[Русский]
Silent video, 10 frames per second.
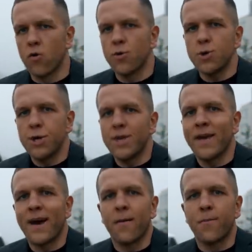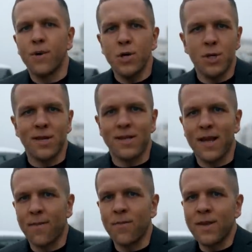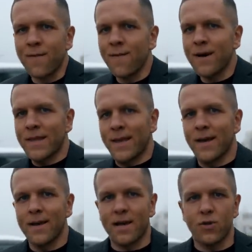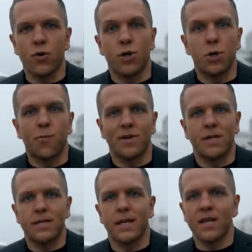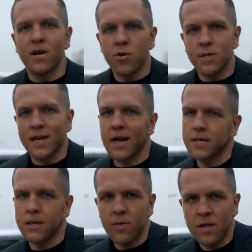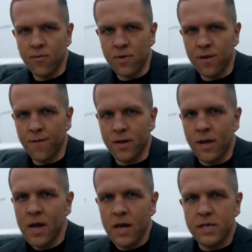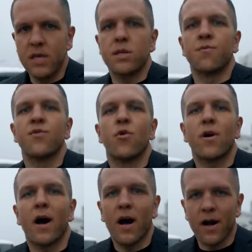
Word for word: он очень необычный для минивэна, который еще позиционируется как семейный минивэн. Здесь много